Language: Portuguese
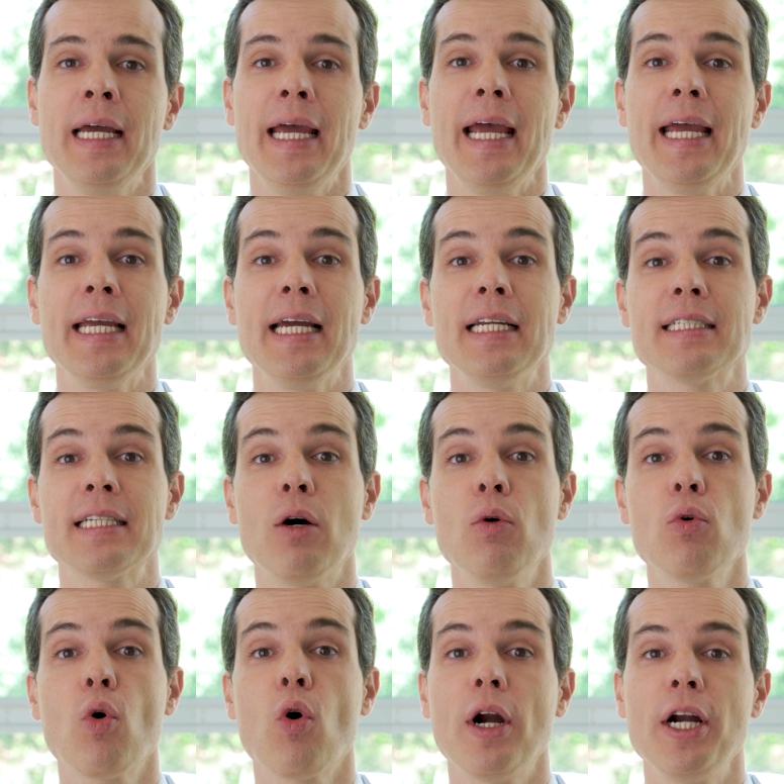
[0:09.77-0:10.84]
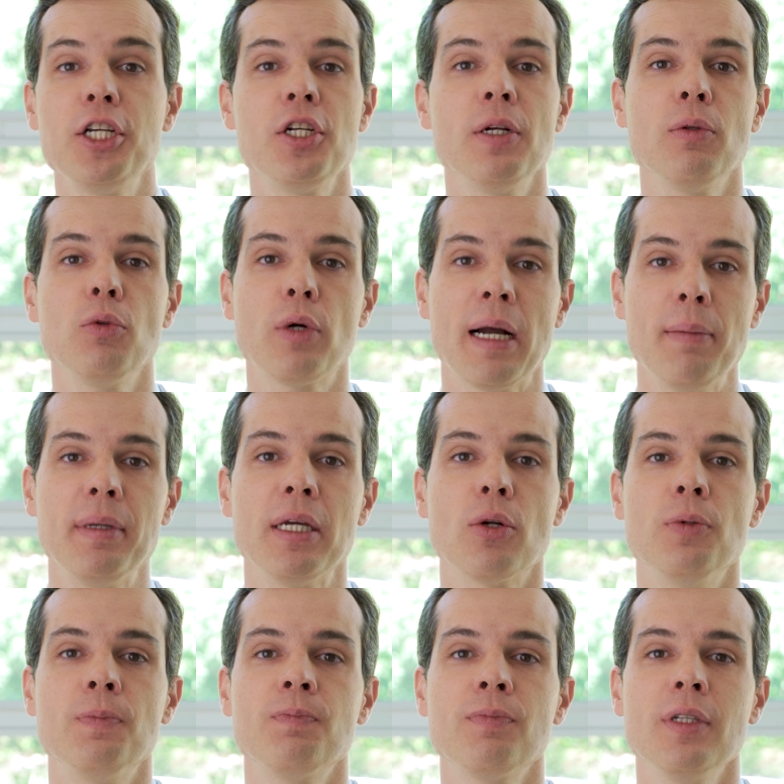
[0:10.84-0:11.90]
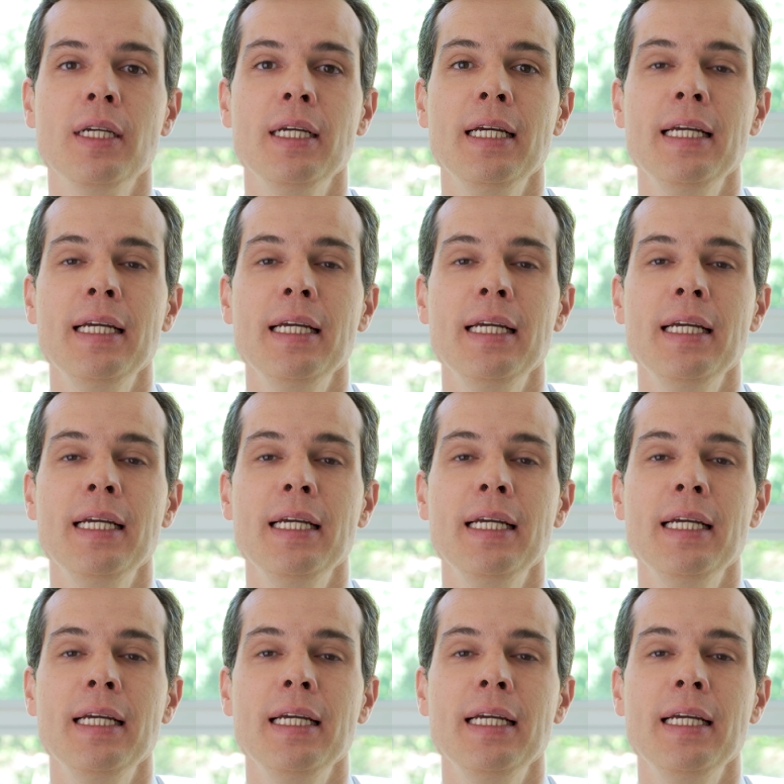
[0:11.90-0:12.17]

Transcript: é realizar o corte do cabelo.